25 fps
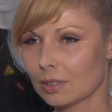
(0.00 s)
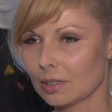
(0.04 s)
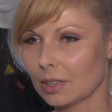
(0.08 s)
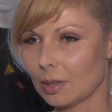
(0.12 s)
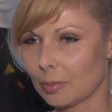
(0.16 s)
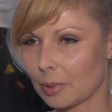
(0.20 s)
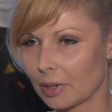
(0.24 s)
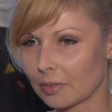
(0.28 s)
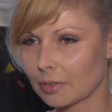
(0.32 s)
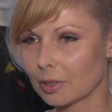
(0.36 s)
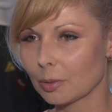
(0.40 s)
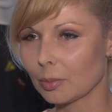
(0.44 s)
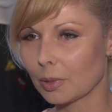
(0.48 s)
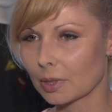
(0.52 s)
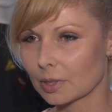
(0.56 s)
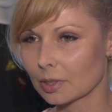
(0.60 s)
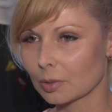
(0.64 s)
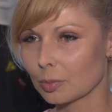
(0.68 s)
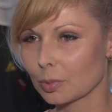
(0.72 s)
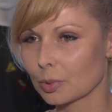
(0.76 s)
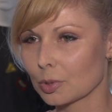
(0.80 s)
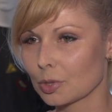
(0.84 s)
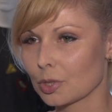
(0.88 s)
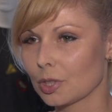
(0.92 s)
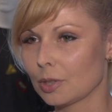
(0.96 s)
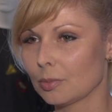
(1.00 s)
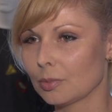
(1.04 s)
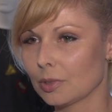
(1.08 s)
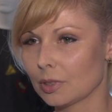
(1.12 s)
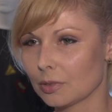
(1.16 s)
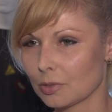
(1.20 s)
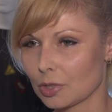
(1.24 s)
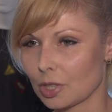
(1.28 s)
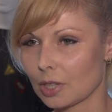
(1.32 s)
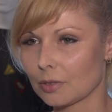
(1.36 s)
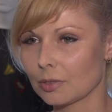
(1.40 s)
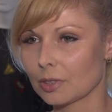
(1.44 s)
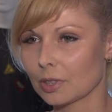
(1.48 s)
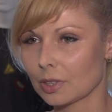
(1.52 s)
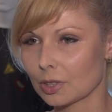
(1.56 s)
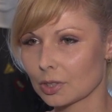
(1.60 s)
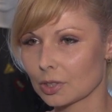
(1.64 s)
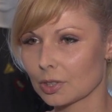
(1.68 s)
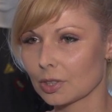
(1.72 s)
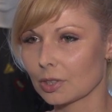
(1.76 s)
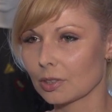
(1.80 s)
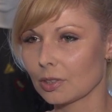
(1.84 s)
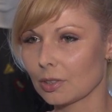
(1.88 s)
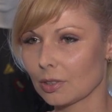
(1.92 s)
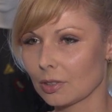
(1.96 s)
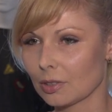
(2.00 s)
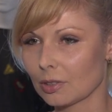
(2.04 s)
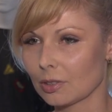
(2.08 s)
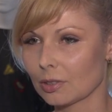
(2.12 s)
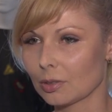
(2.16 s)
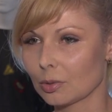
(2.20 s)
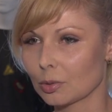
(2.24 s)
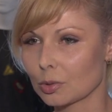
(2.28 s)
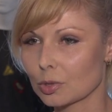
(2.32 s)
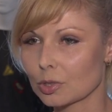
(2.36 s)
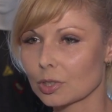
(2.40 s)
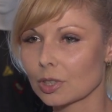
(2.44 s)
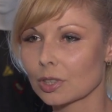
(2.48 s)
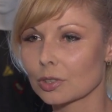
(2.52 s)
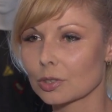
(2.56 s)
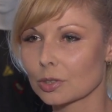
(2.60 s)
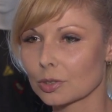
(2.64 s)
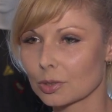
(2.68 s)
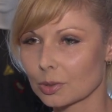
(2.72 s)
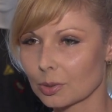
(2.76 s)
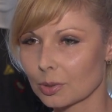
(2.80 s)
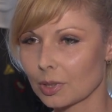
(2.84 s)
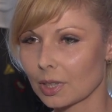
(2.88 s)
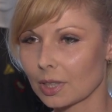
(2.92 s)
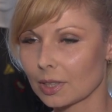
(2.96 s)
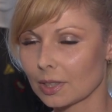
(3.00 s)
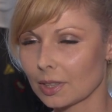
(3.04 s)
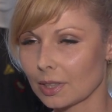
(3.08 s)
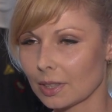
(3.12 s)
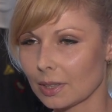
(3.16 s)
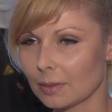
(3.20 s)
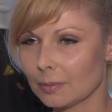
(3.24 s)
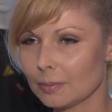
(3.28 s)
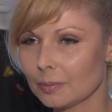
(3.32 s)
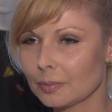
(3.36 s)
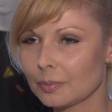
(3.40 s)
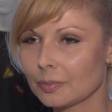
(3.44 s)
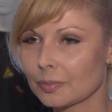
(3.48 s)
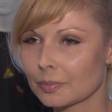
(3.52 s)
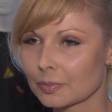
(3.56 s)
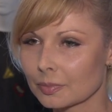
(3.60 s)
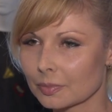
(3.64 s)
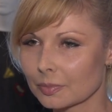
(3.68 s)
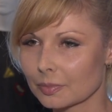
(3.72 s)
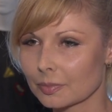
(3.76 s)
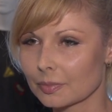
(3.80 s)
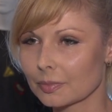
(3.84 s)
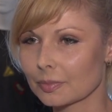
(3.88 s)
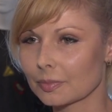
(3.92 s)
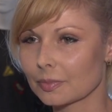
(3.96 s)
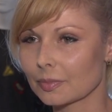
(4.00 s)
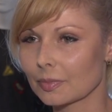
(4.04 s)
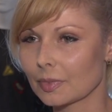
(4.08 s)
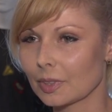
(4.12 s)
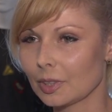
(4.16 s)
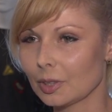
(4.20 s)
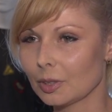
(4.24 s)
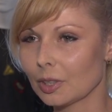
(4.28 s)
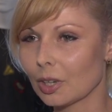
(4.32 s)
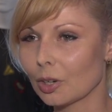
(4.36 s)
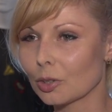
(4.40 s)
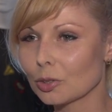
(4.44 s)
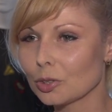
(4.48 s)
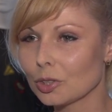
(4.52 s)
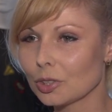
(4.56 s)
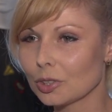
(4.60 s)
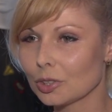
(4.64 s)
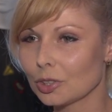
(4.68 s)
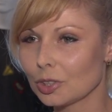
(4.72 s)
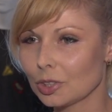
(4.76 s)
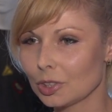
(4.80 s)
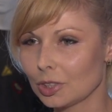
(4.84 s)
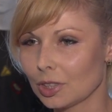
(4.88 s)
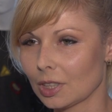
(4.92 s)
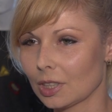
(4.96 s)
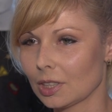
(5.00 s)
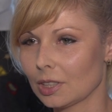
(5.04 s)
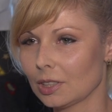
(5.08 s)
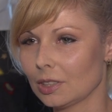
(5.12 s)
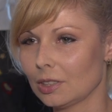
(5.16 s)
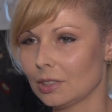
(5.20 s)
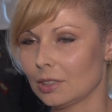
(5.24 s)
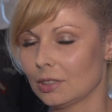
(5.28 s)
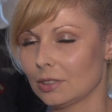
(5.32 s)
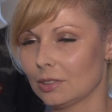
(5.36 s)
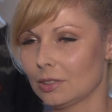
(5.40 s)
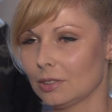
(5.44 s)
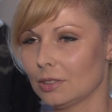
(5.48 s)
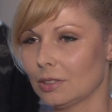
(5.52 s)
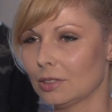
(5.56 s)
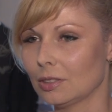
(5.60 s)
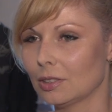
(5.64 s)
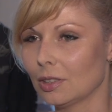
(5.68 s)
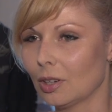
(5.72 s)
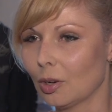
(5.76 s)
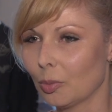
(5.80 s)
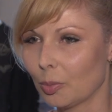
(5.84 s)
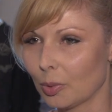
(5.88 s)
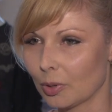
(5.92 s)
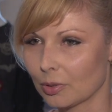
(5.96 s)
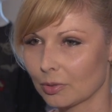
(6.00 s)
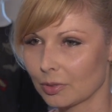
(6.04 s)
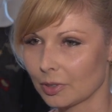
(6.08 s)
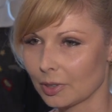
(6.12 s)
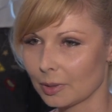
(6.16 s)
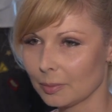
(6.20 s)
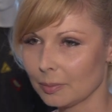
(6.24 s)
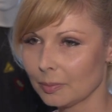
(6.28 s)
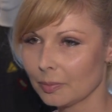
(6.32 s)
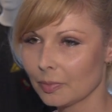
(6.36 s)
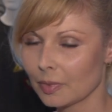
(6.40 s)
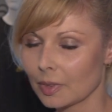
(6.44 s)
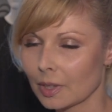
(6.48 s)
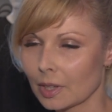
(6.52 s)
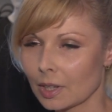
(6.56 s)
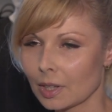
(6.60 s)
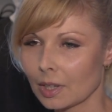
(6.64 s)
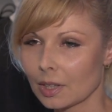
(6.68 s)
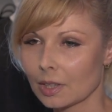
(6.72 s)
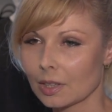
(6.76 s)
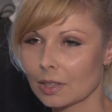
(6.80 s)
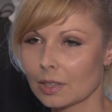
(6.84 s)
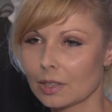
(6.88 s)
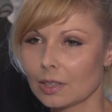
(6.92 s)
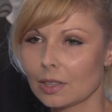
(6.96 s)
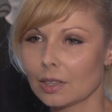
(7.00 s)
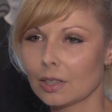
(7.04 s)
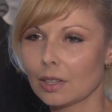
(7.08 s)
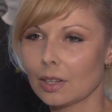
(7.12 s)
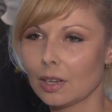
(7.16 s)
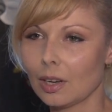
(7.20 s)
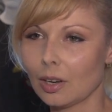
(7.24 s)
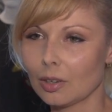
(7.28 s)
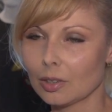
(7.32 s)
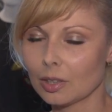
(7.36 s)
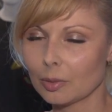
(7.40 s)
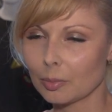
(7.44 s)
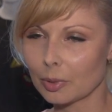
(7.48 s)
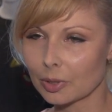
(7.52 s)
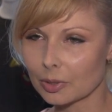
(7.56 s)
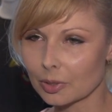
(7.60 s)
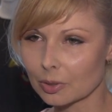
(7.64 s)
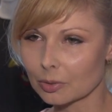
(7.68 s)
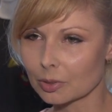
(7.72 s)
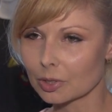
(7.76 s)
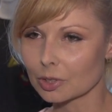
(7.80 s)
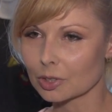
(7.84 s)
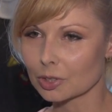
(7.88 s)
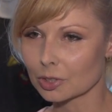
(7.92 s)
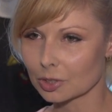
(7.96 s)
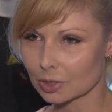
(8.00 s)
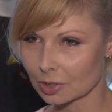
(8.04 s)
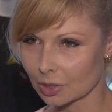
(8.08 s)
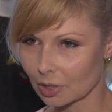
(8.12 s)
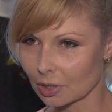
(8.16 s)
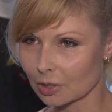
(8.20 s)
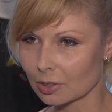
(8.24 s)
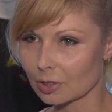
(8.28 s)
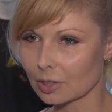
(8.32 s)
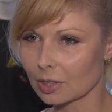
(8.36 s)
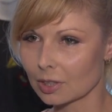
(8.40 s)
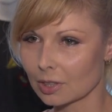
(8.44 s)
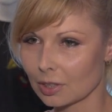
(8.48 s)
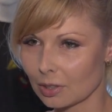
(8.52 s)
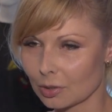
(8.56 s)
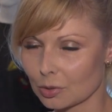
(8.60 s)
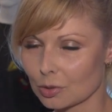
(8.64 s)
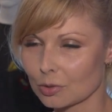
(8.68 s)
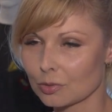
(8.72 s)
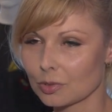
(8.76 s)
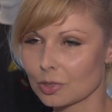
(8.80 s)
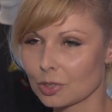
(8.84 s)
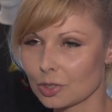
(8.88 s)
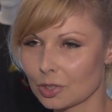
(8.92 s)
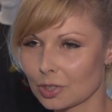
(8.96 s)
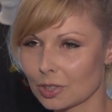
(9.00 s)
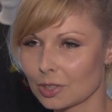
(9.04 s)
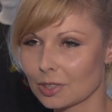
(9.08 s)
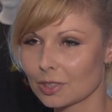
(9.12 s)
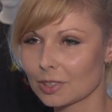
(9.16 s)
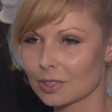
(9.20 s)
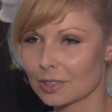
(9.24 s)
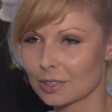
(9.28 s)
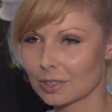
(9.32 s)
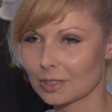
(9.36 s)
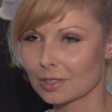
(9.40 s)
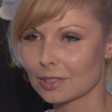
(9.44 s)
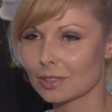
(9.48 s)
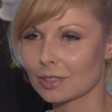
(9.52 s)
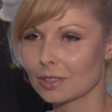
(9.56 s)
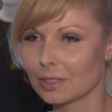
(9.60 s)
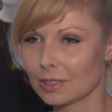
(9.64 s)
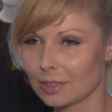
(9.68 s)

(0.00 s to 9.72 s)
naprawdę bardzo potrzebne w szafie każdego ucznia czy studenta mm, i o nich dzisiaj opowiem. E, one będą też zgodne oczywiście z e,